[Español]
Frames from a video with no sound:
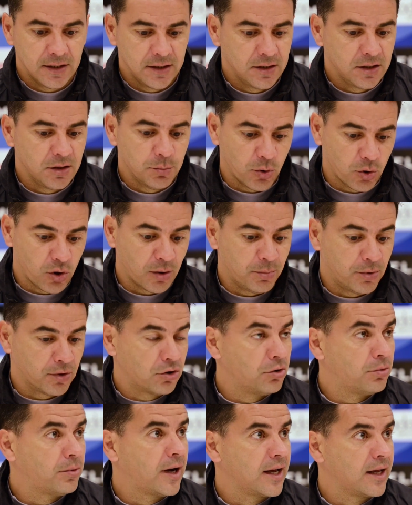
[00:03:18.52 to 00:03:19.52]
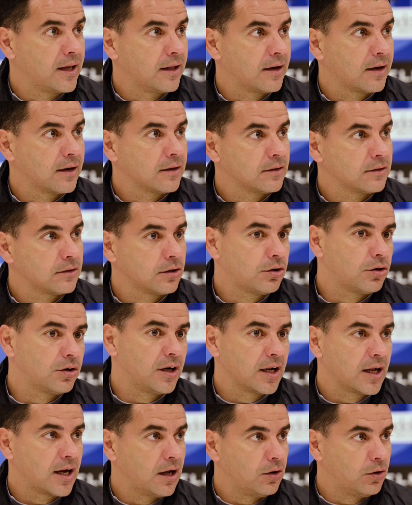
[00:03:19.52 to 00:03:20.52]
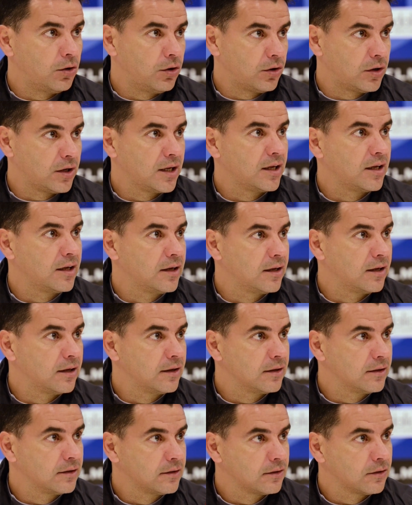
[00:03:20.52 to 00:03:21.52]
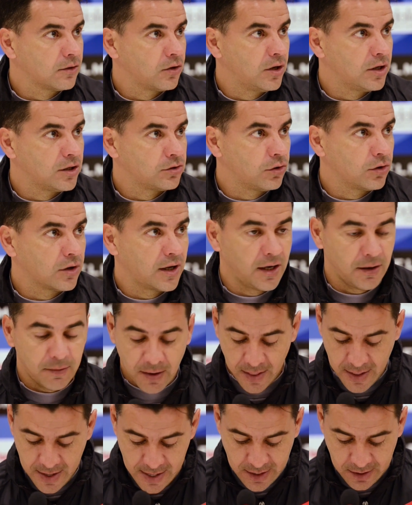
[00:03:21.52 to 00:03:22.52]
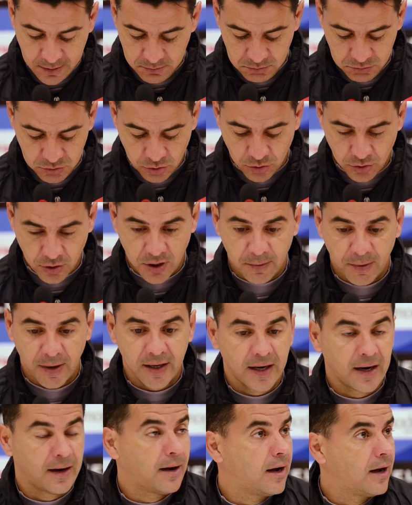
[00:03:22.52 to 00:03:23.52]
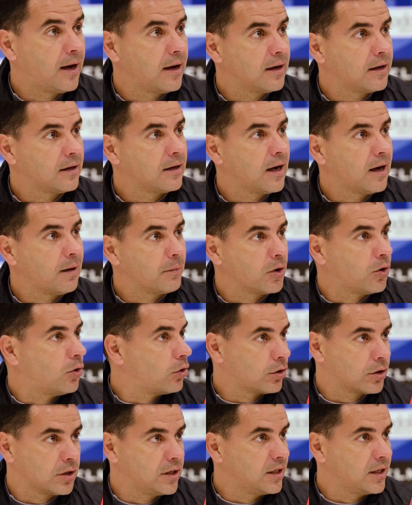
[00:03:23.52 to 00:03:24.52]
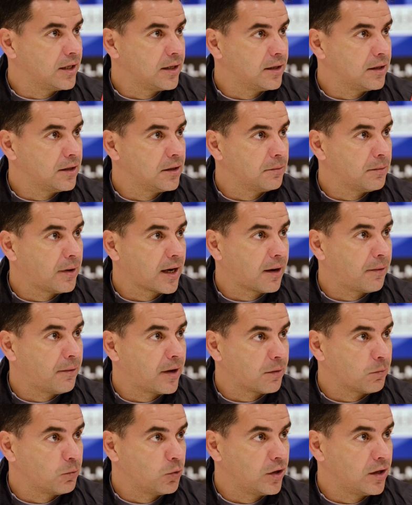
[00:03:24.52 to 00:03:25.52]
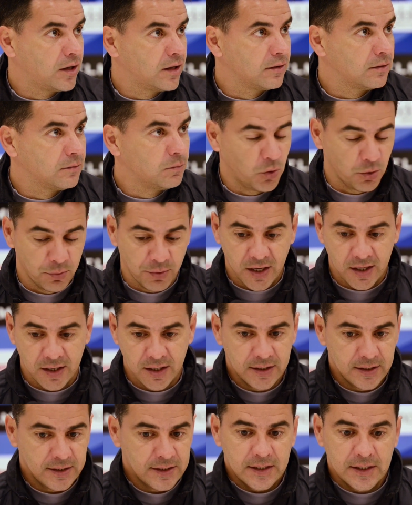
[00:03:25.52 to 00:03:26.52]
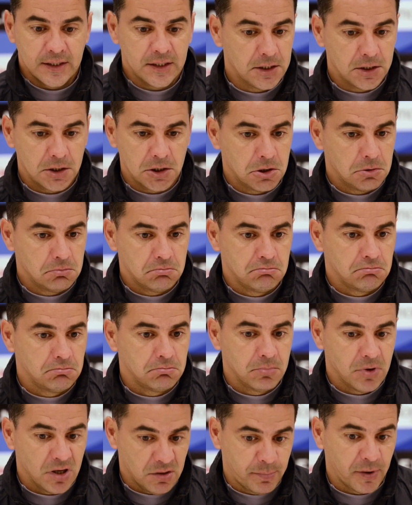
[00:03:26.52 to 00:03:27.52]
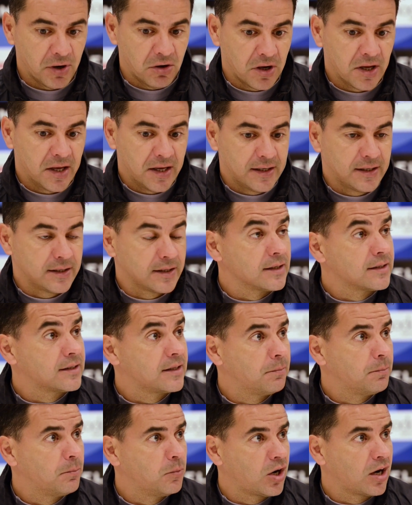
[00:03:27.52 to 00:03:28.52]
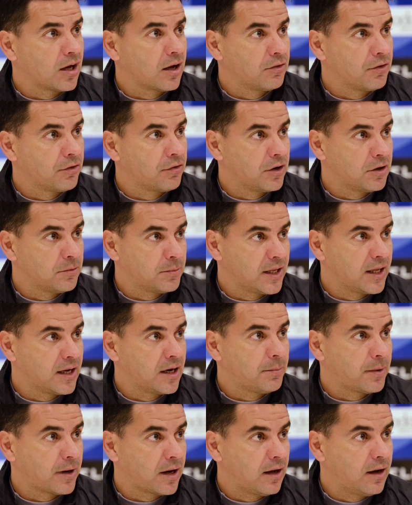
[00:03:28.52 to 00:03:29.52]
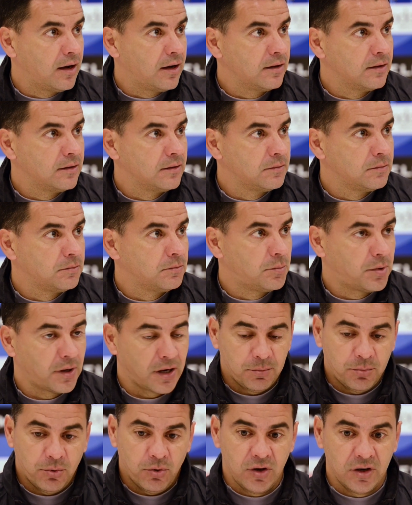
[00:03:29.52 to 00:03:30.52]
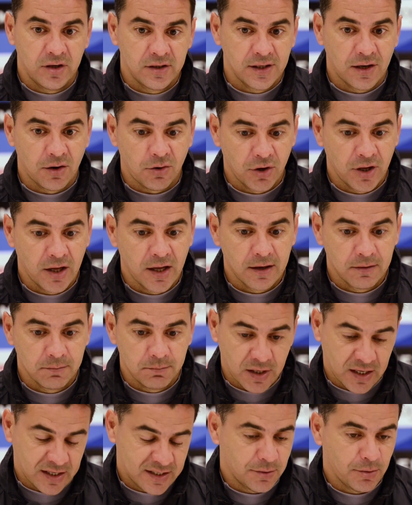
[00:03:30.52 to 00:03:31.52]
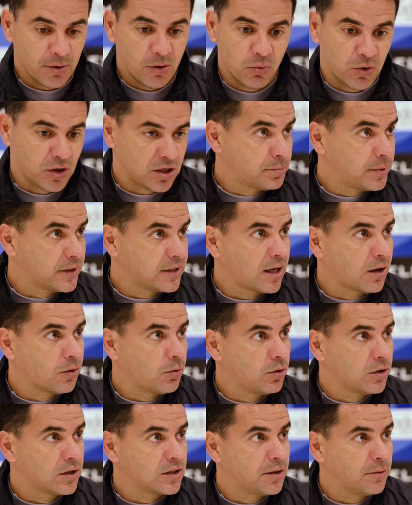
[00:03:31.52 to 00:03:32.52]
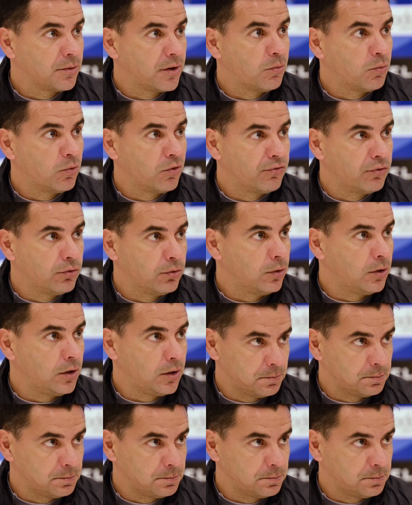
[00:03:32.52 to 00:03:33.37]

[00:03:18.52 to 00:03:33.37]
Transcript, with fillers: y poco a poco va a ir con el calor y con el sol que le va a dar, yo creo que va a ir a, mejor y va a acabar muy, muy bien. Espero que, esté en buenas condiciones mañana para, poder desarrollar, para que se vea un buen espectáculo y que se vea un buen fútbol.